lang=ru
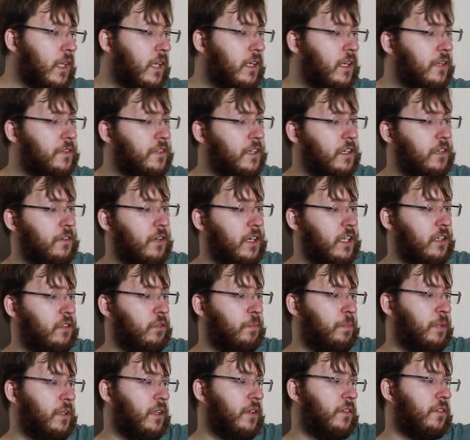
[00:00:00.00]
если говорить
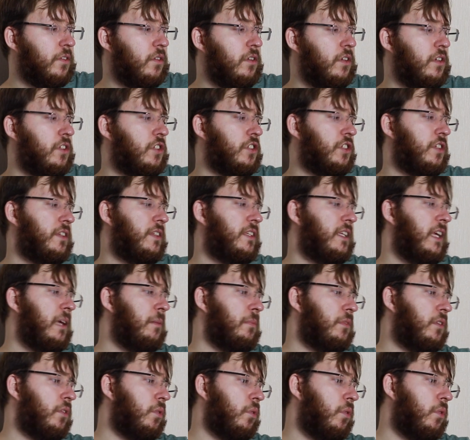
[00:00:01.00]
о Panasonic
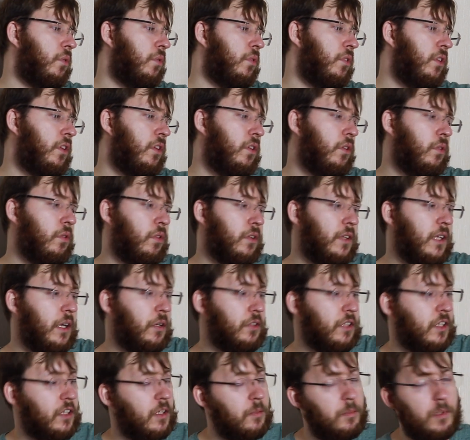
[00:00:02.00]
G7, то у нее
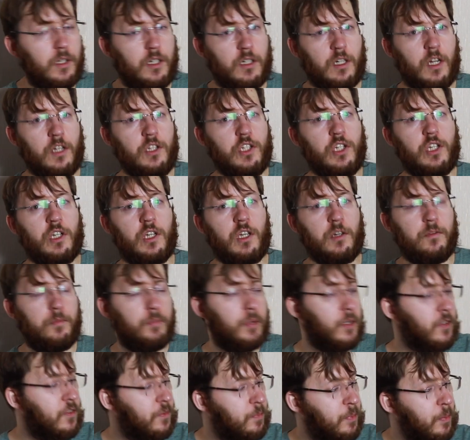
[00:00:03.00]
на вот этом экранчике,
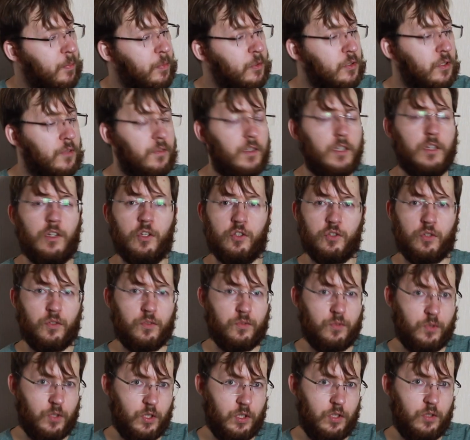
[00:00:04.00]
в принципе, было видно, что
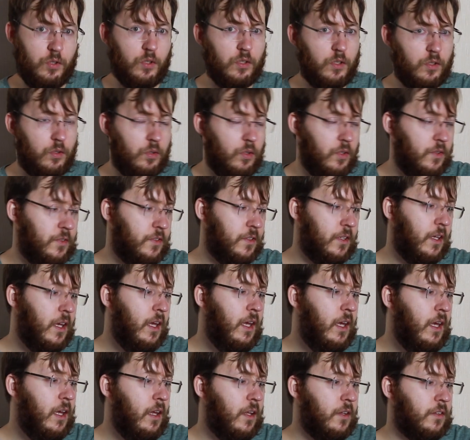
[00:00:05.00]
звук идет, то есть
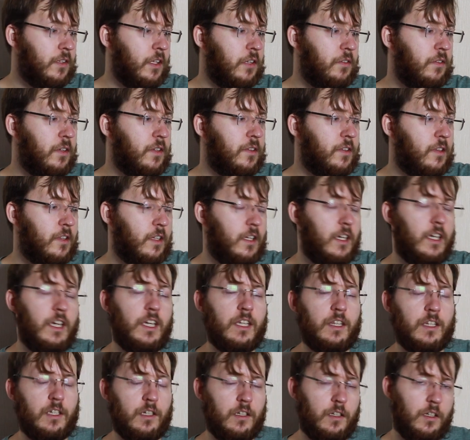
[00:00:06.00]
Соответственно,
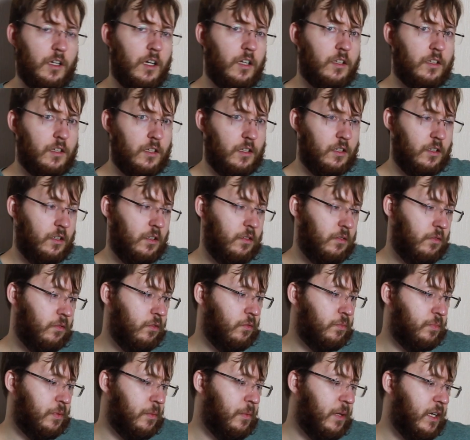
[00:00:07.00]
это как-то
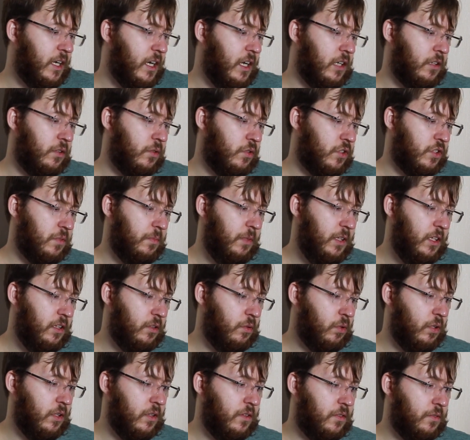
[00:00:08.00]
ну, помогает тоже
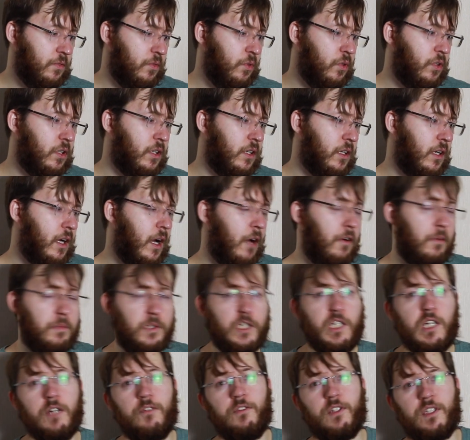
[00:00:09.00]
мониторить звук. А
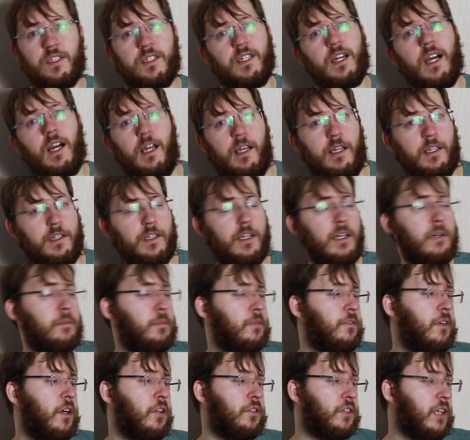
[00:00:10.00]
вообще в идеале, да,
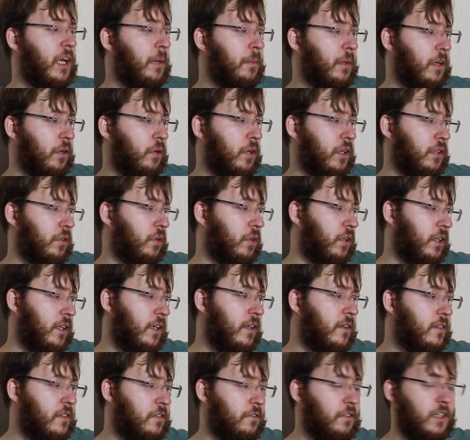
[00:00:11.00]
бывают камеры, у которых
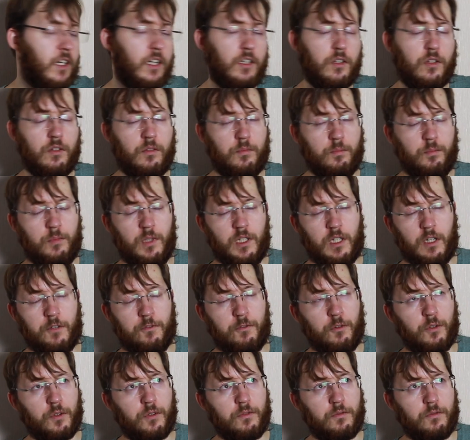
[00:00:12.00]
есть выход,
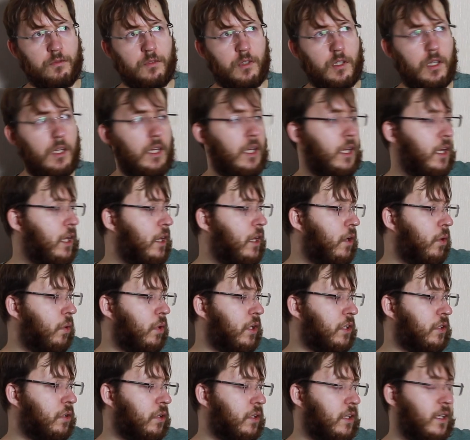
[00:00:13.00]
микрофон, э,
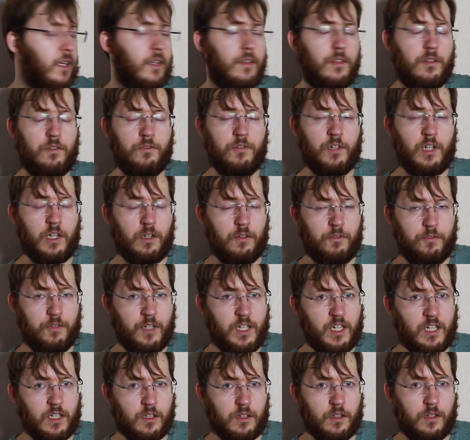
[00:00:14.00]
у которых есть
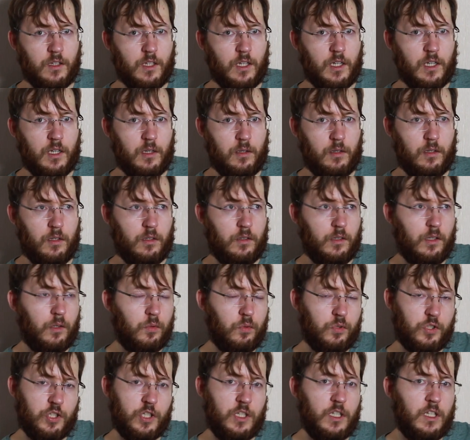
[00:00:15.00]
выход на
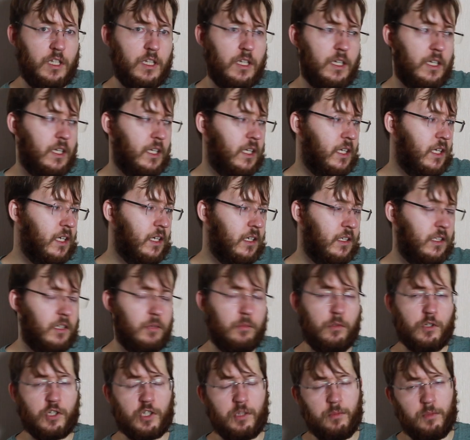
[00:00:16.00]
наушники и
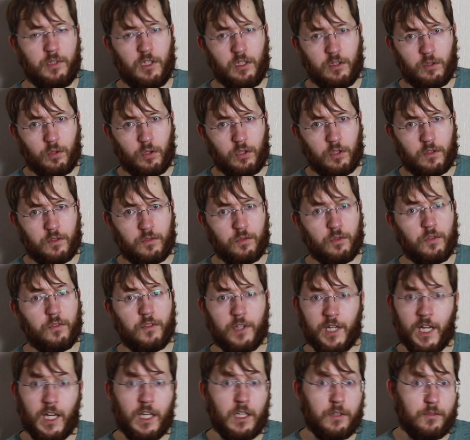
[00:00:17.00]
где можно мониторить звук
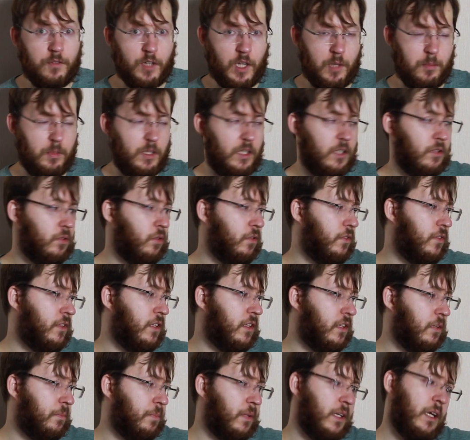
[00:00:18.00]
в реальном времени. То есть
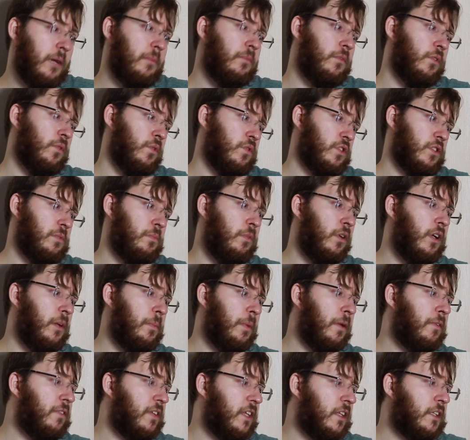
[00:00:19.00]
это прям, ну, уже более
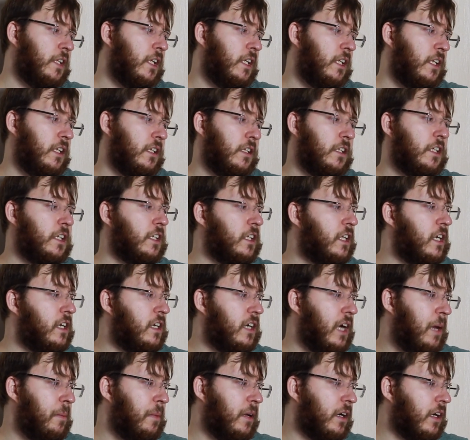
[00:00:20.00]
профессиональные
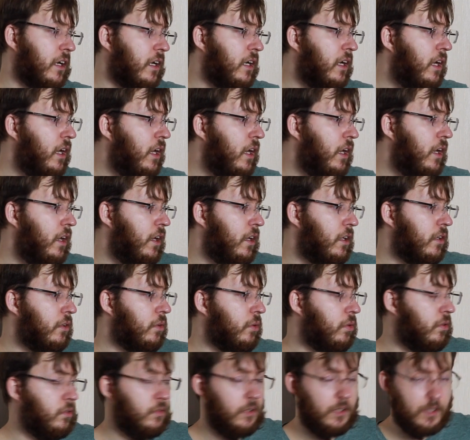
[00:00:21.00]
дорогие камеры.
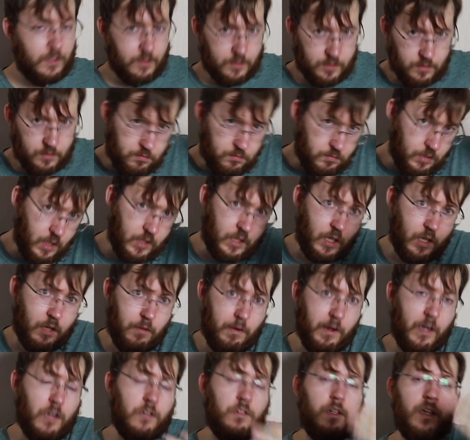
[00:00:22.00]
Ну, как я
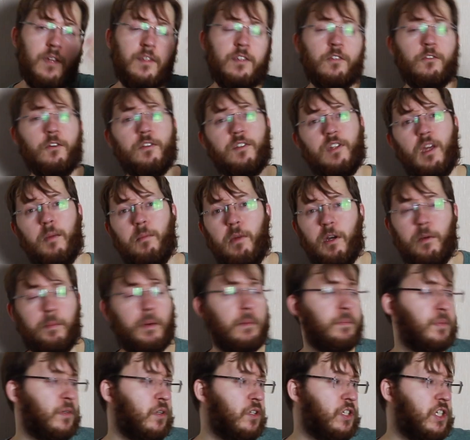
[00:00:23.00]
говорил, если у вас камера
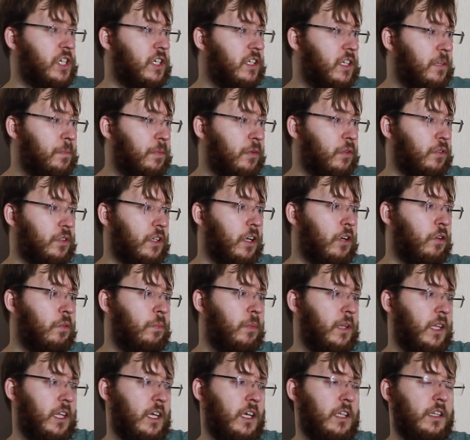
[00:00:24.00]
попроще, типа вот как
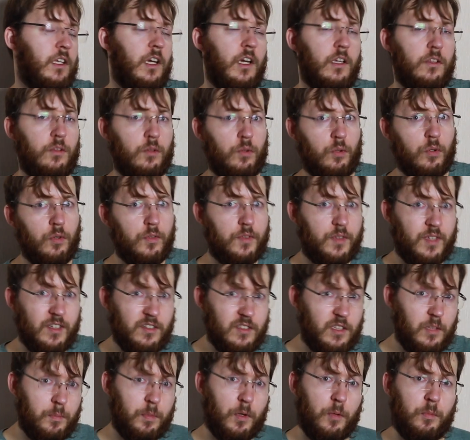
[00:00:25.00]
у меня, да, то
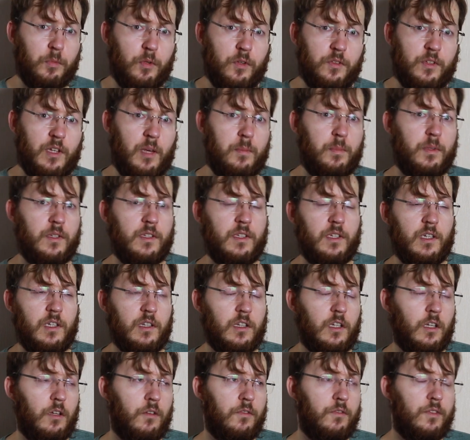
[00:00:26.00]
сделайте пробные записи.
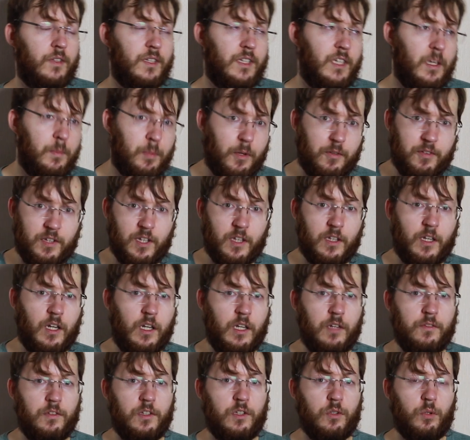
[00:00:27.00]
Это все
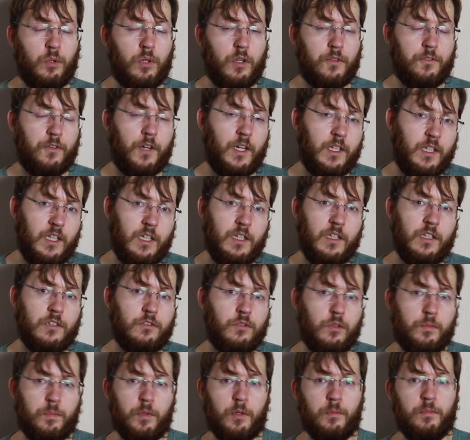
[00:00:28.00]
профессиональные видеографы, они
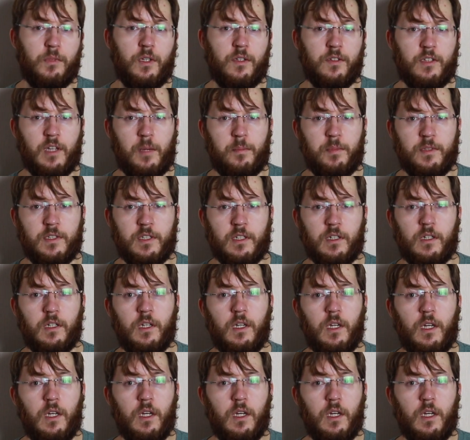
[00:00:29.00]
делают пробные записи.